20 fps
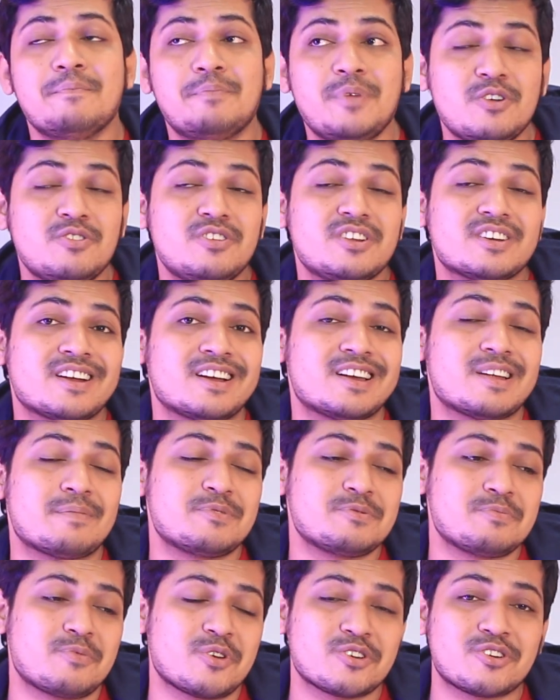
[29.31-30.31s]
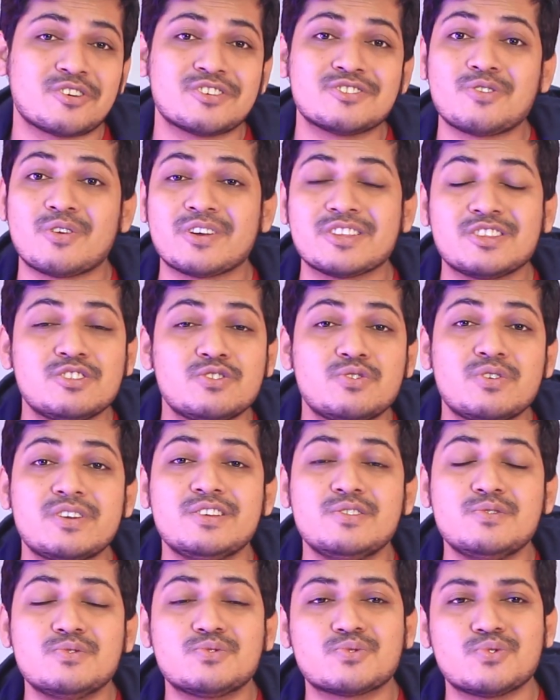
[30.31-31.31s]
পেউনিয়ার কার্ড আপনি মনে করেন অনেকদিন ধরে
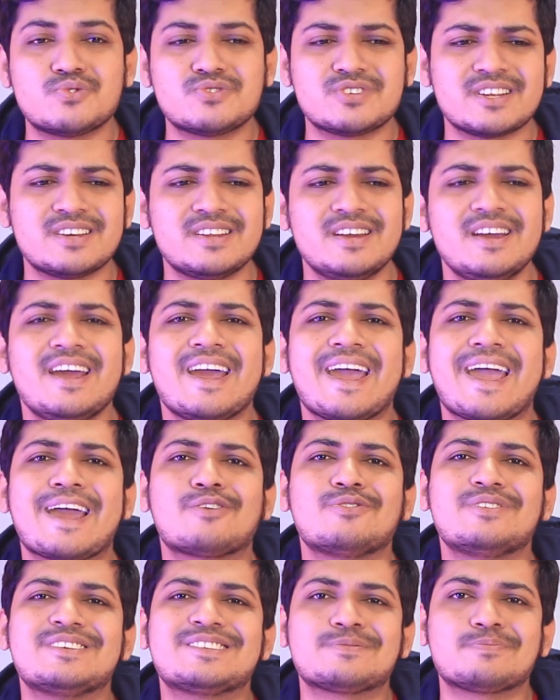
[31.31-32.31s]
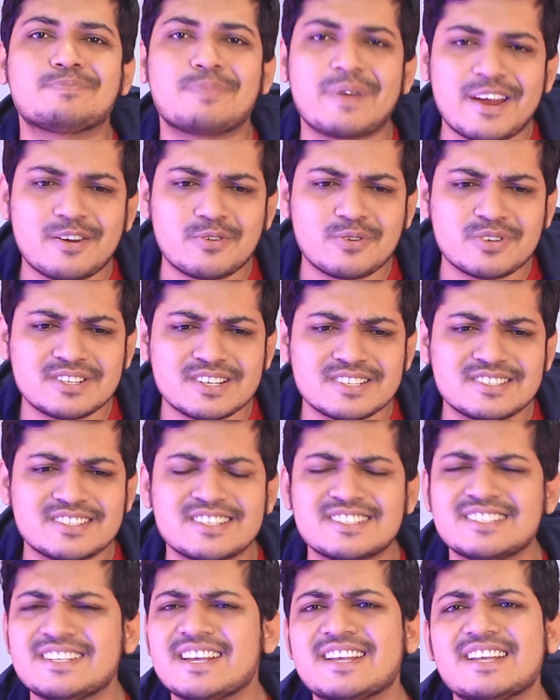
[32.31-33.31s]
ইউজ করছেন এখন এক্সপায়ার হয়ে
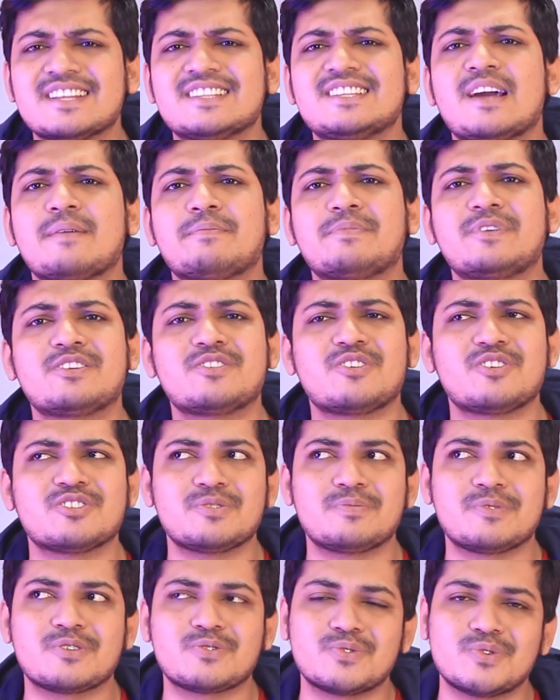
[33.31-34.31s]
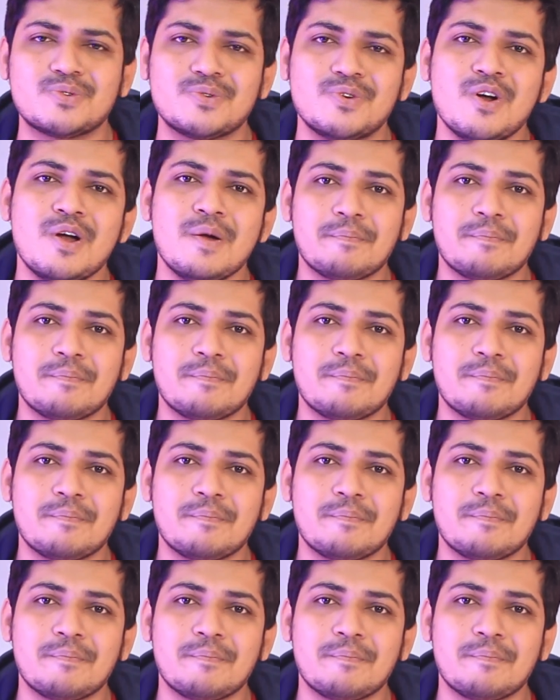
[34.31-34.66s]
যাচ্ছে সেই ক্ষেত্রে আপনার হয়তো বা কোনো